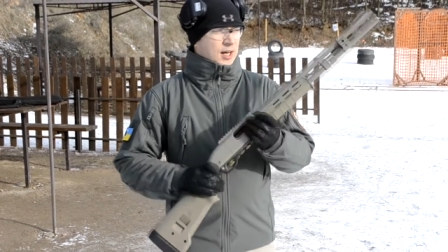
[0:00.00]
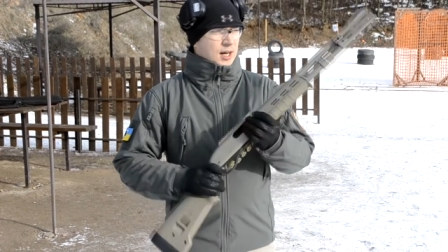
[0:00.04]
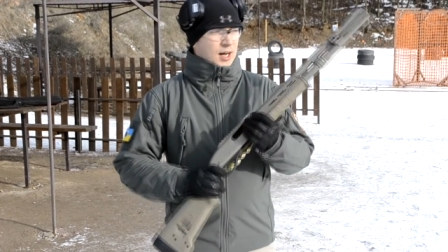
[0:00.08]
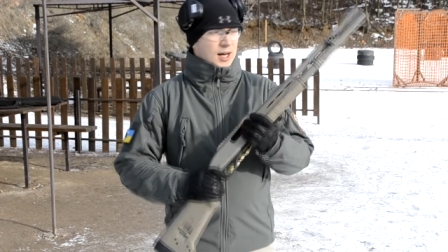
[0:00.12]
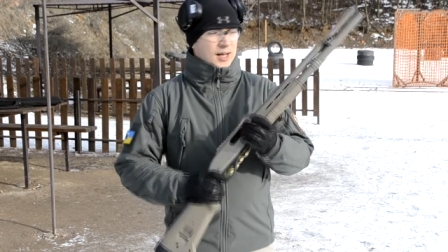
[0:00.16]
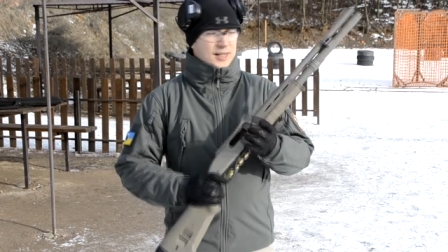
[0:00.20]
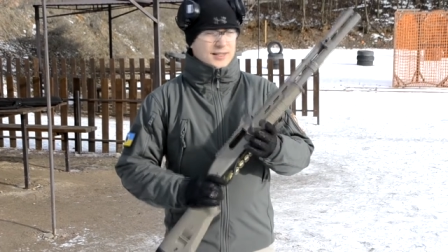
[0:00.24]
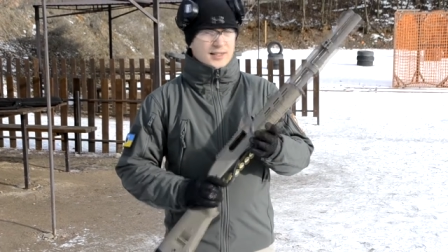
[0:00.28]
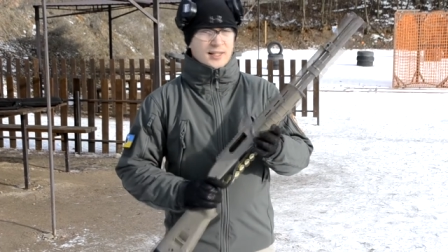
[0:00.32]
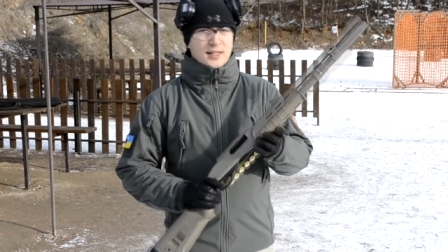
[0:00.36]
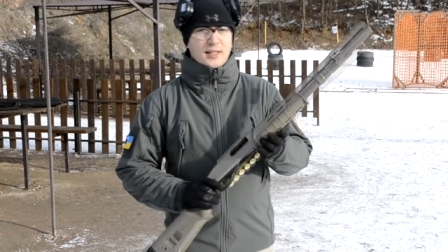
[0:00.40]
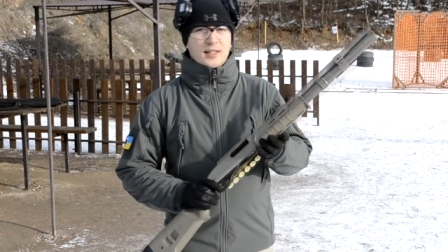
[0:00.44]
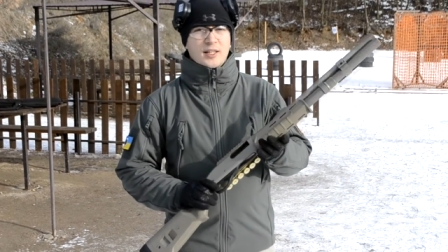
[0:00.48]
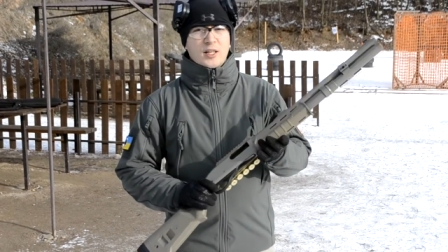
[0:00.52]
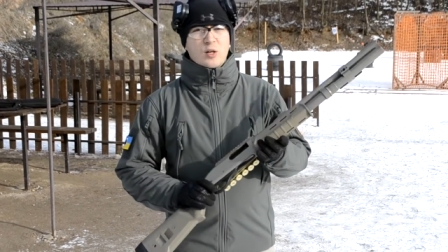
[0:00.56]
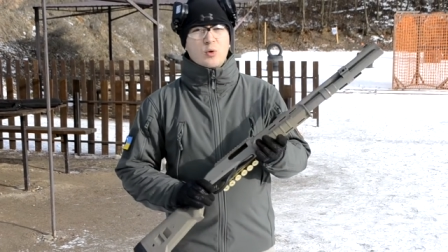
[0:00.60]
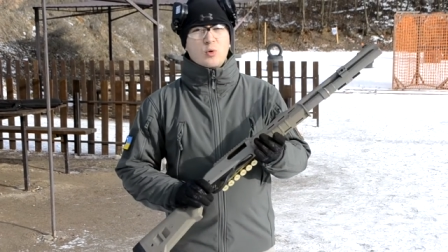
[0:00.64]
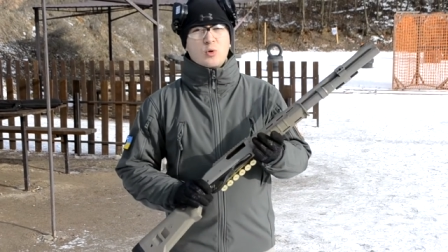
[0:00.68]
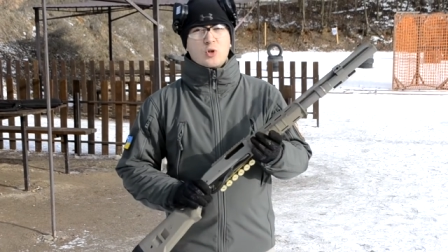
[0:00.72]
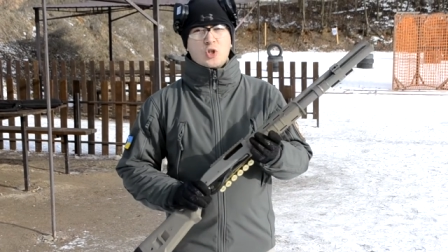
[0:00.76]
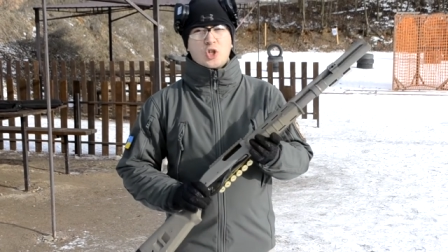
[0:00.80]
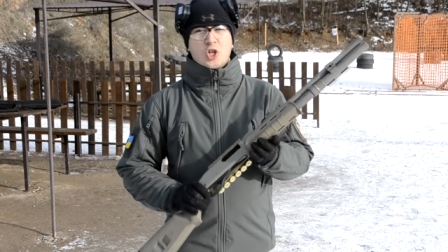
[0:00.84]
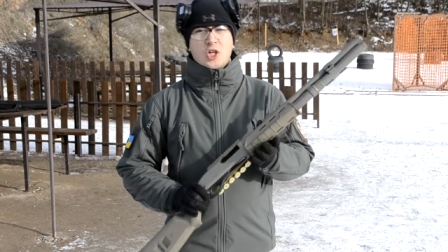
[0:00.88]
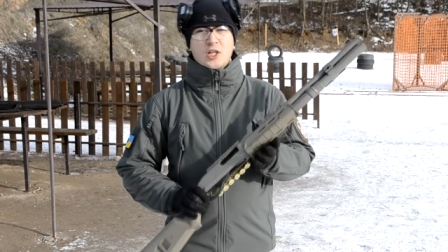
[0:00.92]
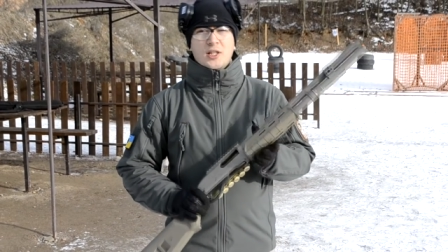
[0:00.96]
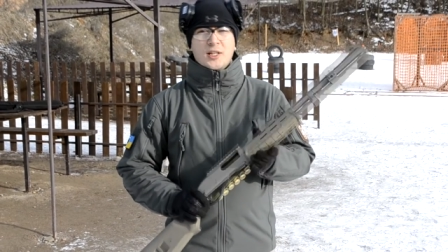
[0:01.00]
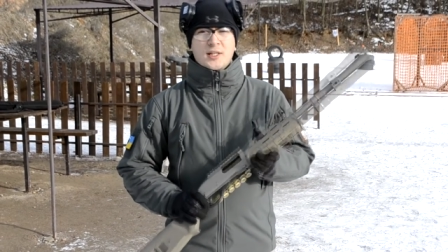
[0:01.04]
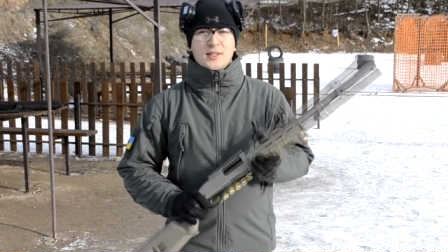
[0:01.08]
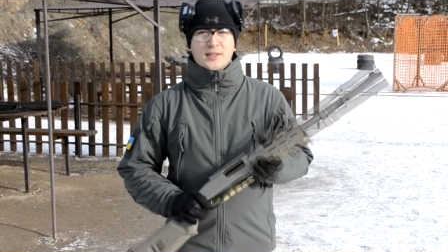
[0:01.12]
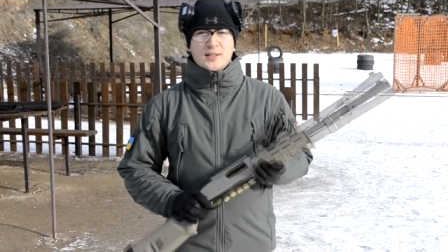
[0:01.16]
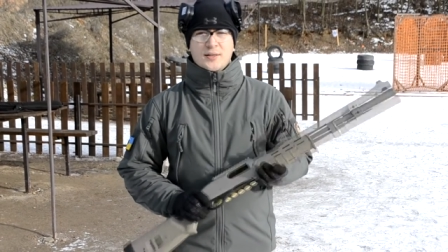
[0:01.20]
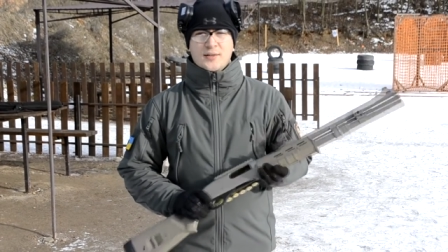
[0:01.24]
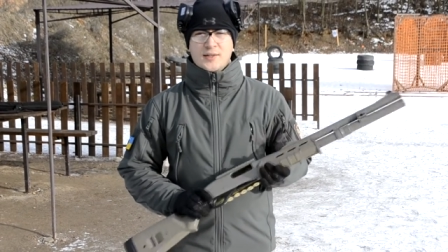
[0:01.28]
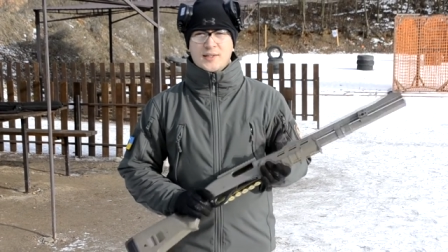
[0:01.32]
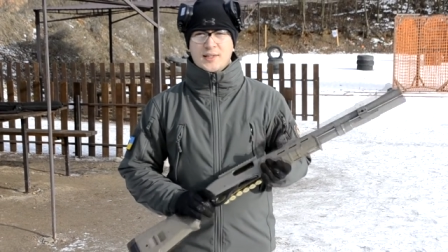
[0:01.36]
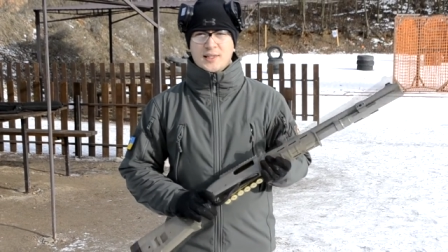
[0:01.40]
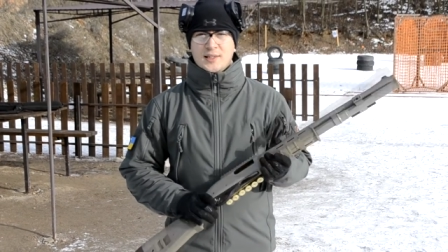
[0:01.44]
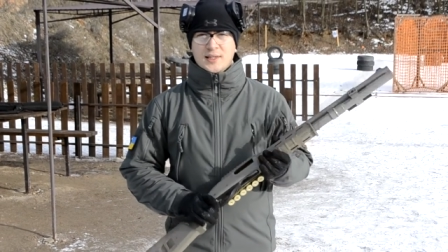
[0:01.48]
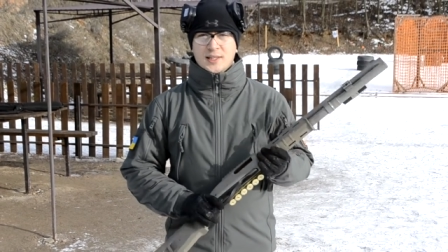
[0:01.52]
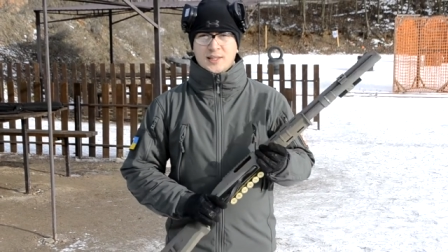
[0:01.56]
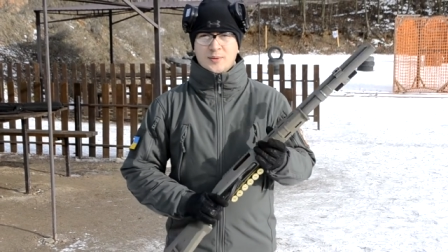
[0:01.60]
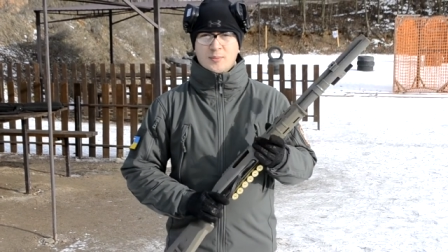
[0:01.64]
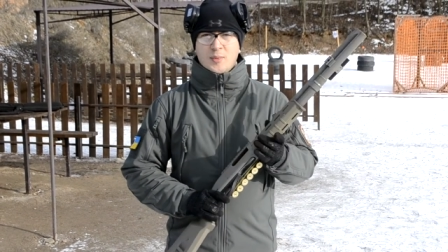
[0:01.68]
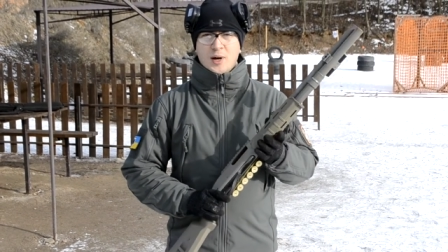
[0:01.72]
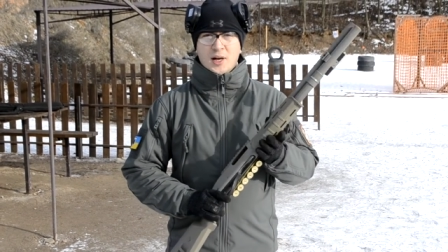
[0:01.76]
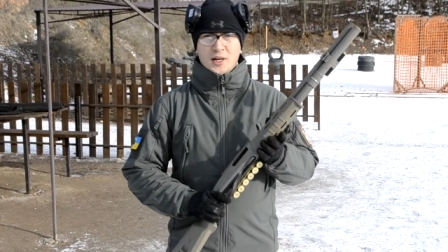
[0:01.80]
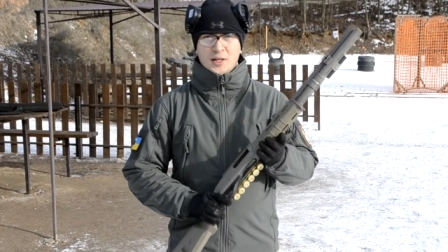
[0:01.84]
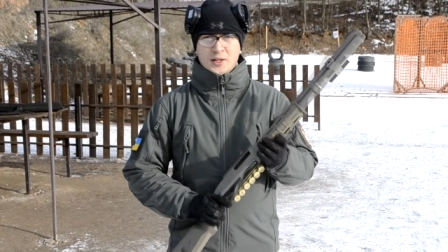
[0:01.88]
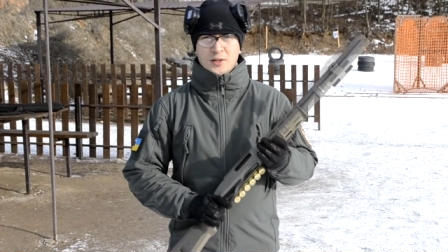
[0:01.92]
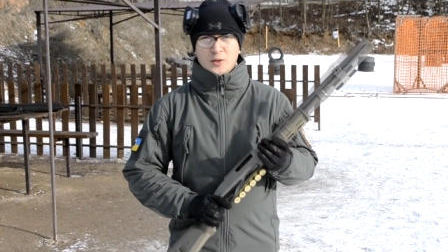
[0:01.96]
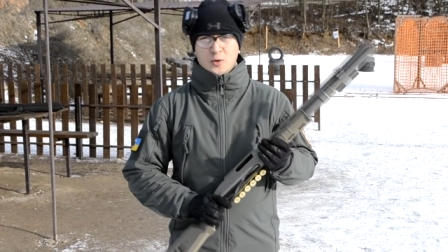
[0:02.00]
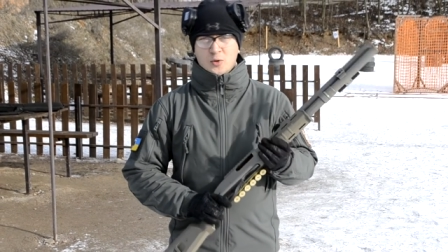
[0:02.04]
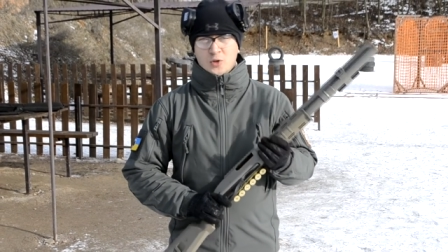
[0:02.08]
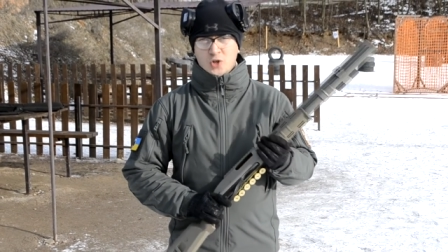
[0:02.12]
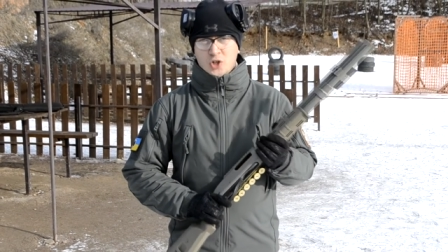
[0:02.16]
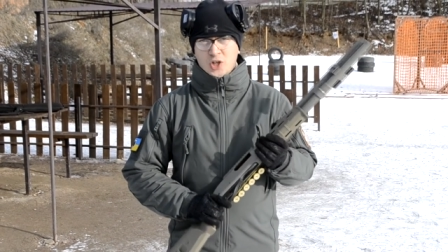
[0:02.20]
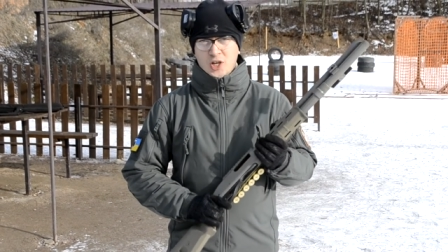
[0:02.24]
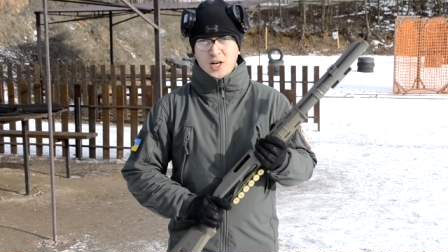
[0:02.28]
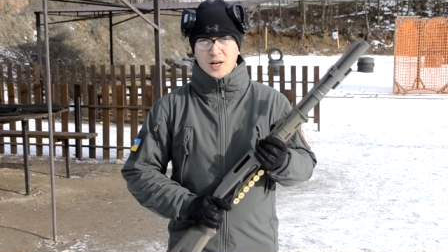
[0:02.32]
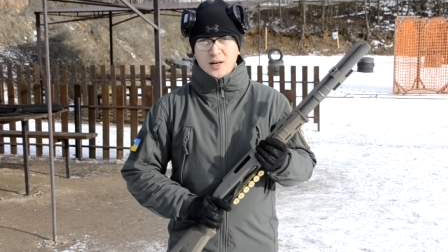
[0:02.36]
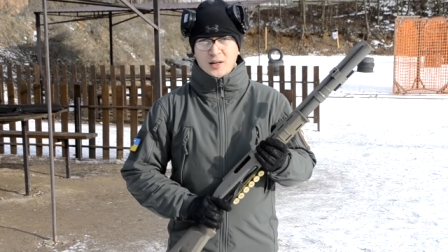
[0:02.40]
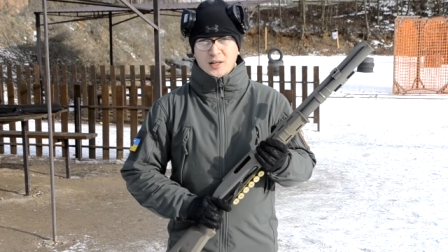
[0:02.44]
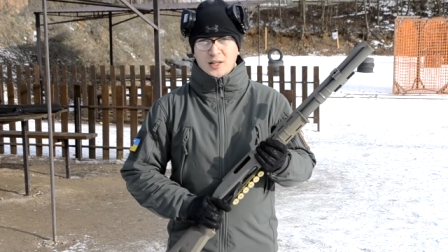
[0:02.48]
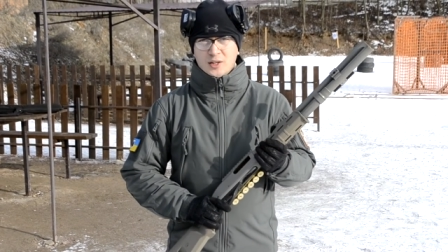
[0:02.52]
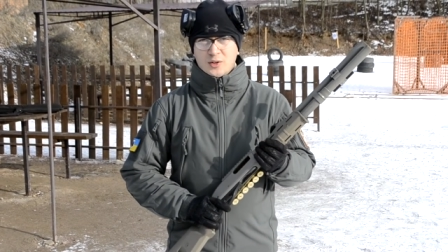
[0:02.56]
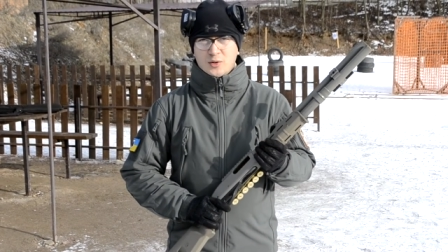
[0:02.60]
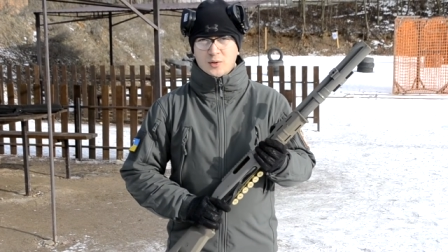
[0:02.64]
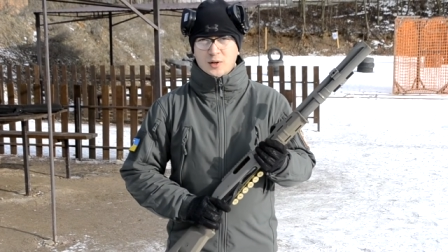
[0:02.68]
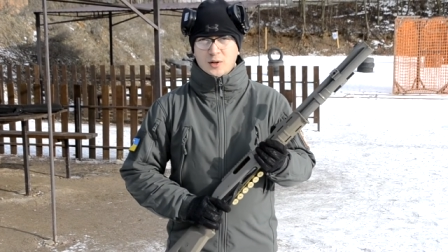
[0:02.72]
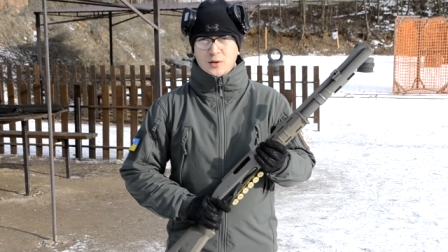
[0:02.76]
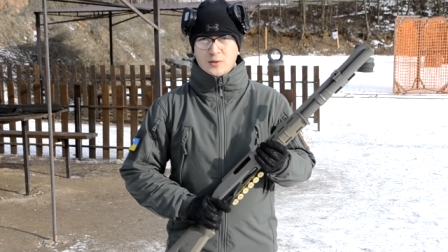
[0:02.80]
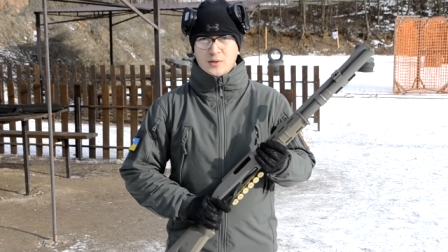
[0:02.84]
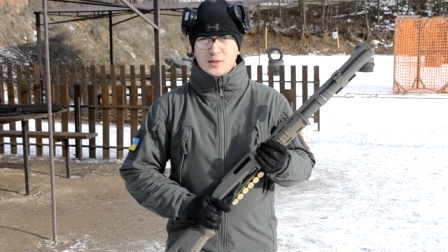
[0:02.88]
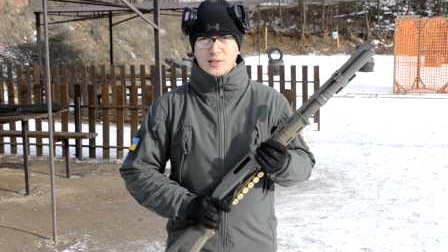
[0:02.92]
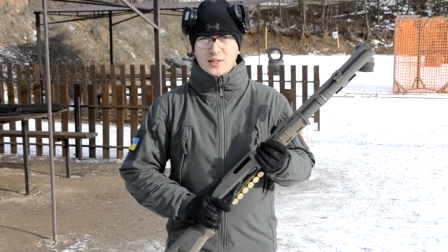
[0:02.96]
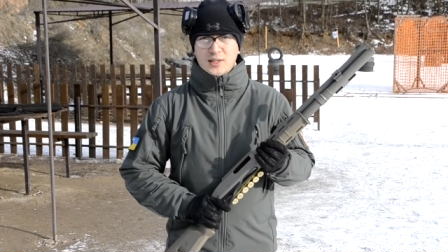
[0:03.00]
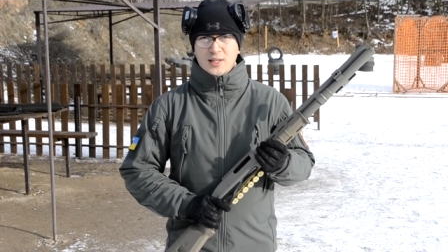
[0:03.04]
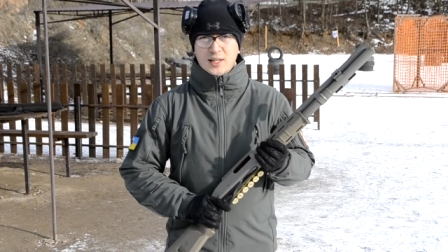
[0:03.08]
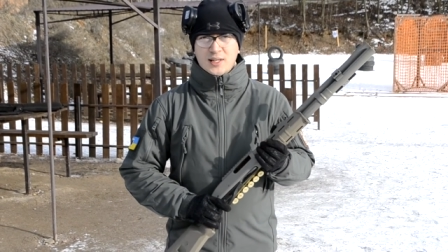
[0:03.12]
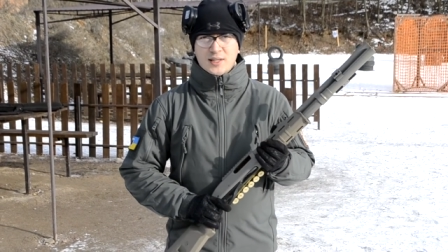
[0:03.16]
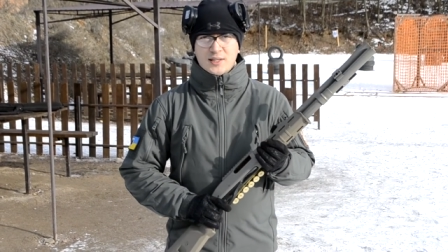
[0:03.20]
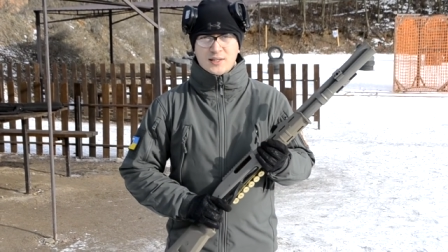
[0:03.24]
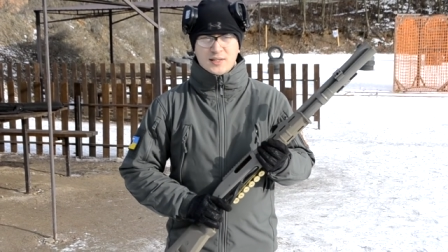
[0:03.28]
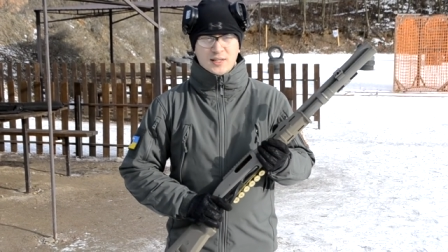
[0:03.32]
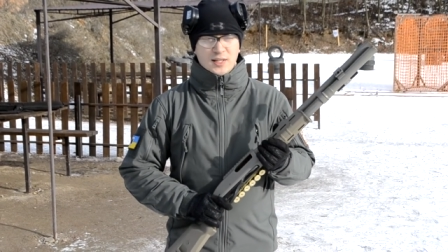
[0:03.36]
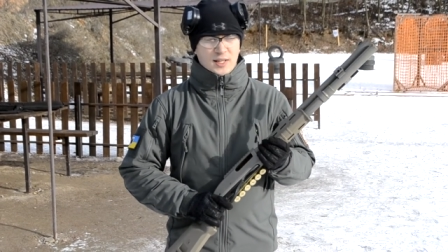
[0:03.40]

Остальные улучшения зависят от марки ружья, которое у вас есть.